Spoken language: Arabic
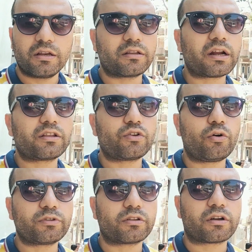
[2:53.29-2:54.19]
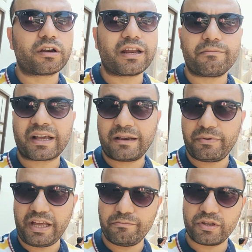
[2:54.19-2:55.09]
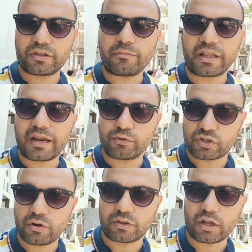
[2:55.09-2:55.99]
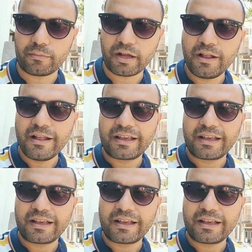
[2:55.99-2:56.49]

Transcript: لدرجه ان عمده القريه لما كان بيحب يطمن على مستوى الطلبه